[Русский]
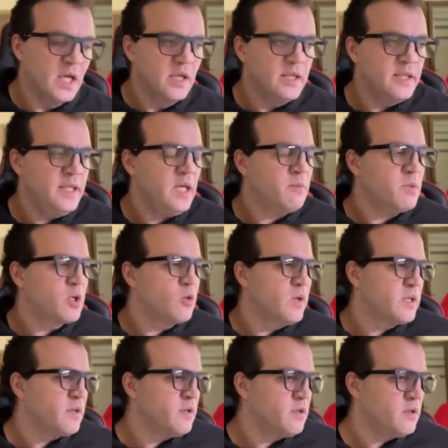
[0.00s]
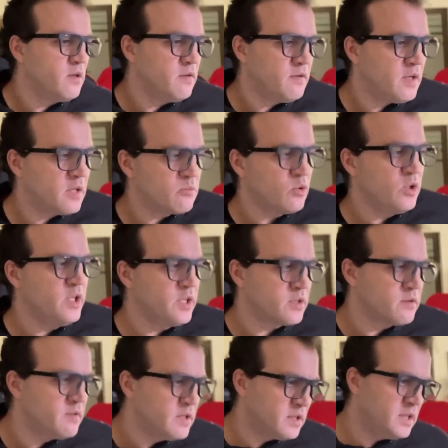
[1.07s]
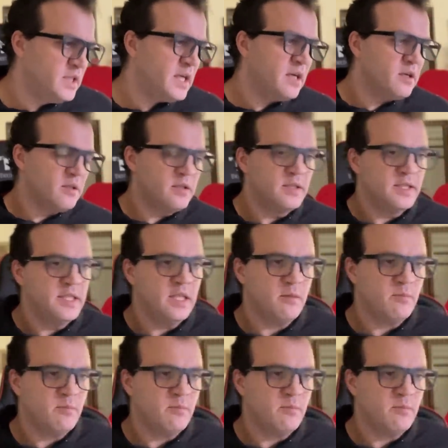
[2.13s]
И я могу это формулировать. И я, я,